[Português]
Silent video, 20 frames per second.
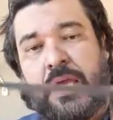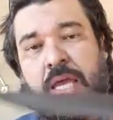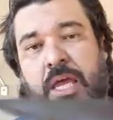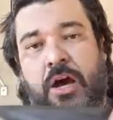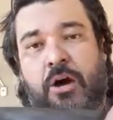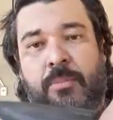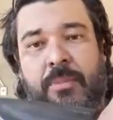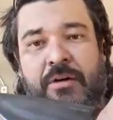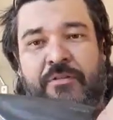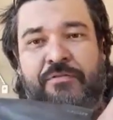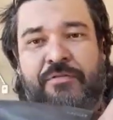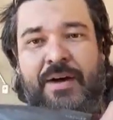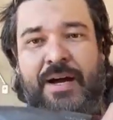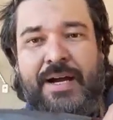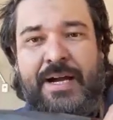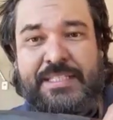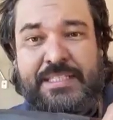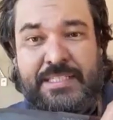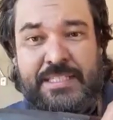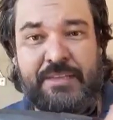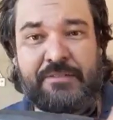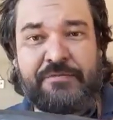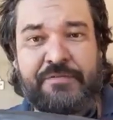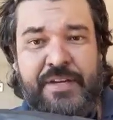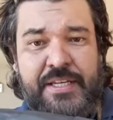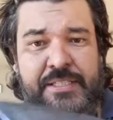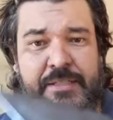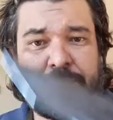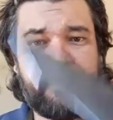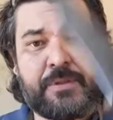É uma faca de
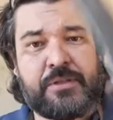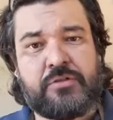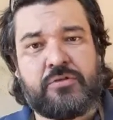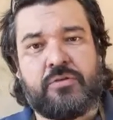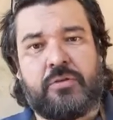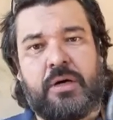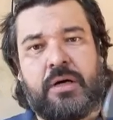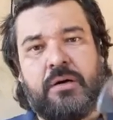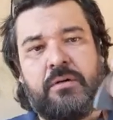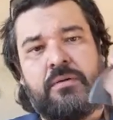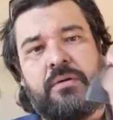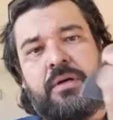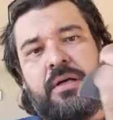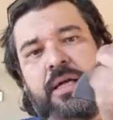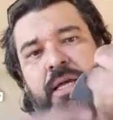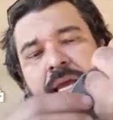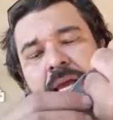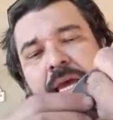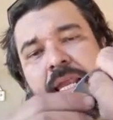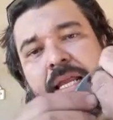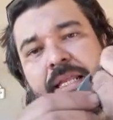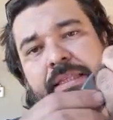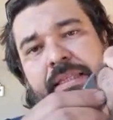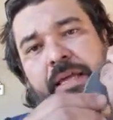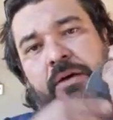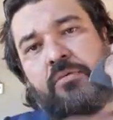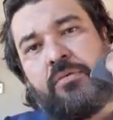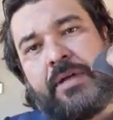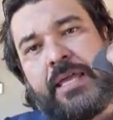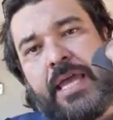defesa pessoal. Ela
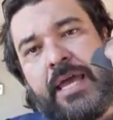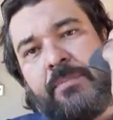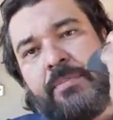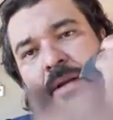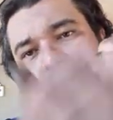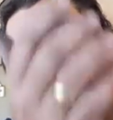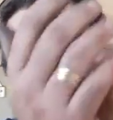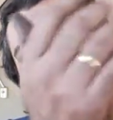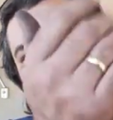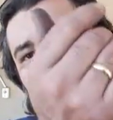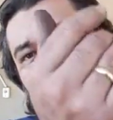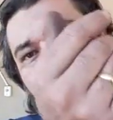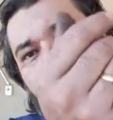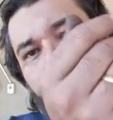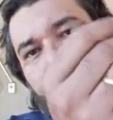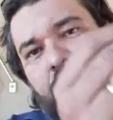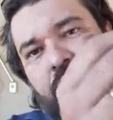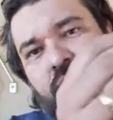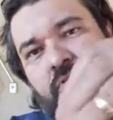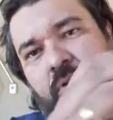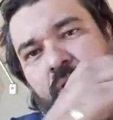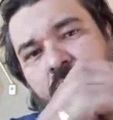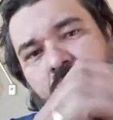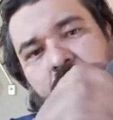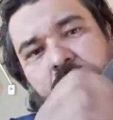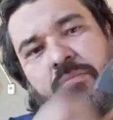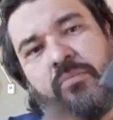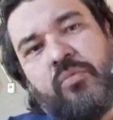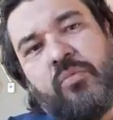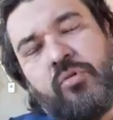tem um quebra-crânio,
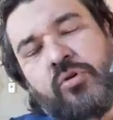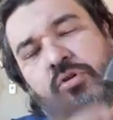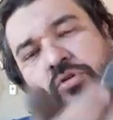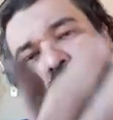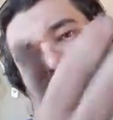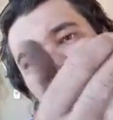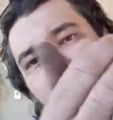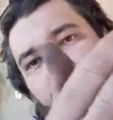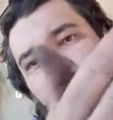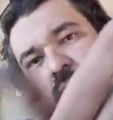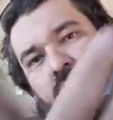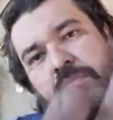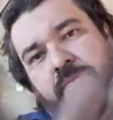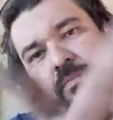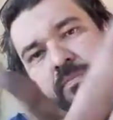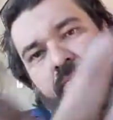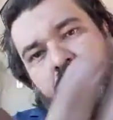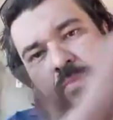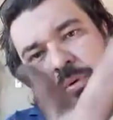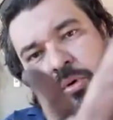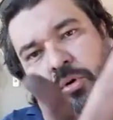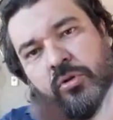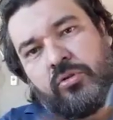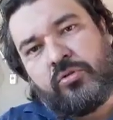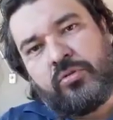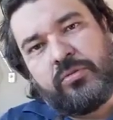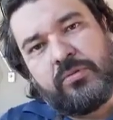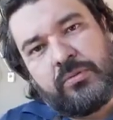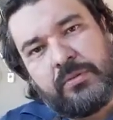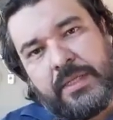pessoal, muito
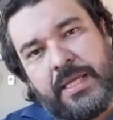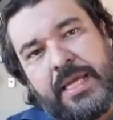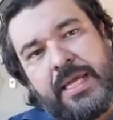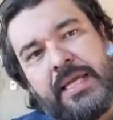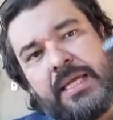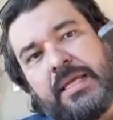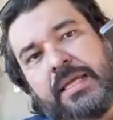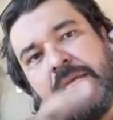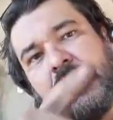bruto, né?